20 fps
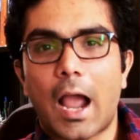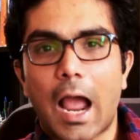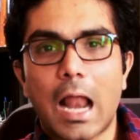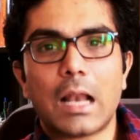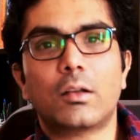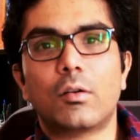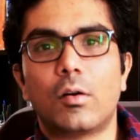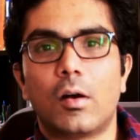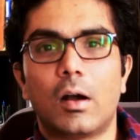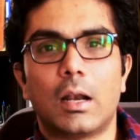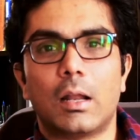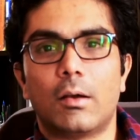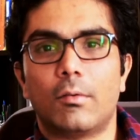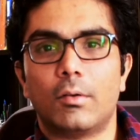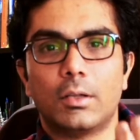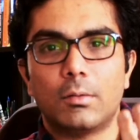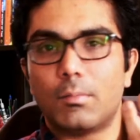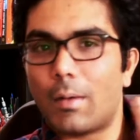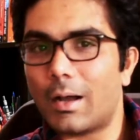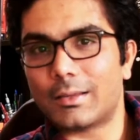ஆல்கோஹாலை
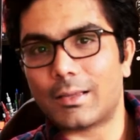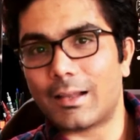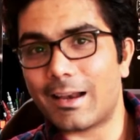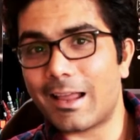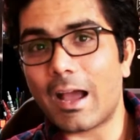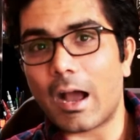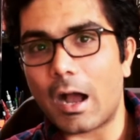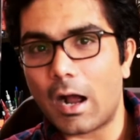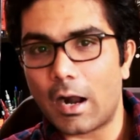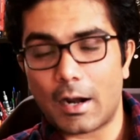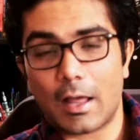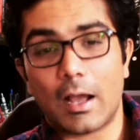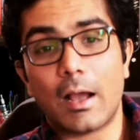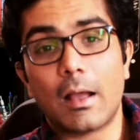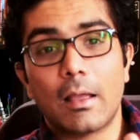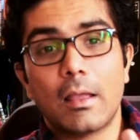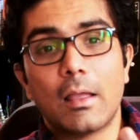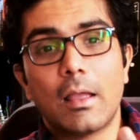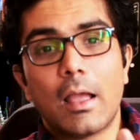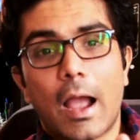வந்து மாற்றலை ஆனால்
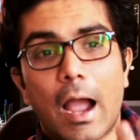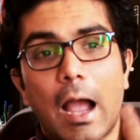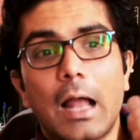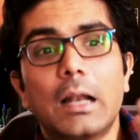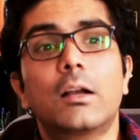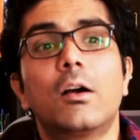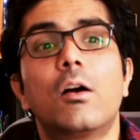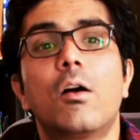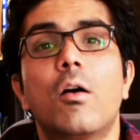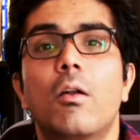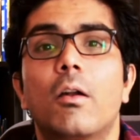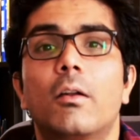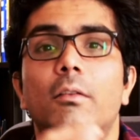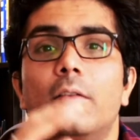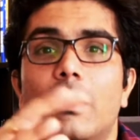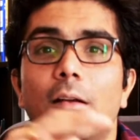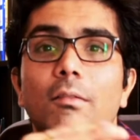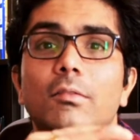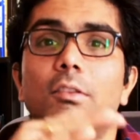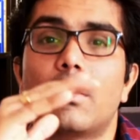ஆல்கஹாலோட
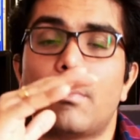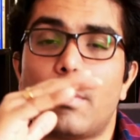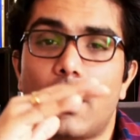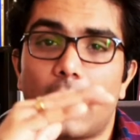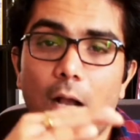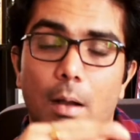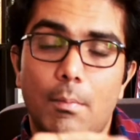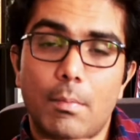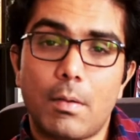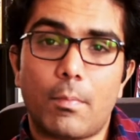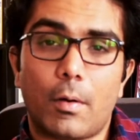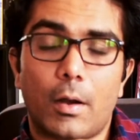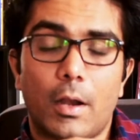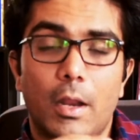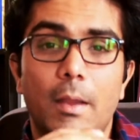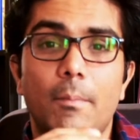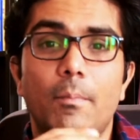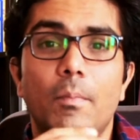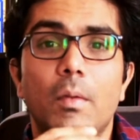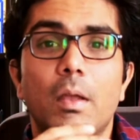திரவத்தன்மையை கம்மி
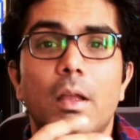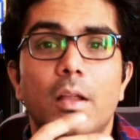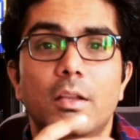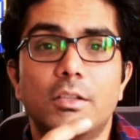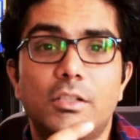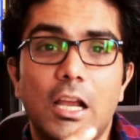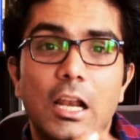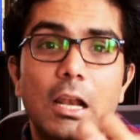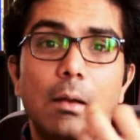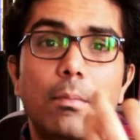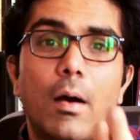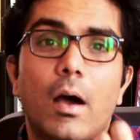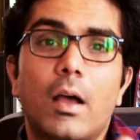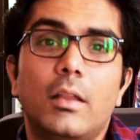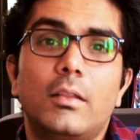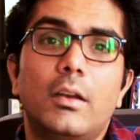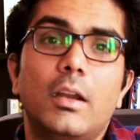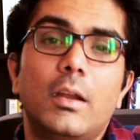பண்ணி ஜெல் மாதிரி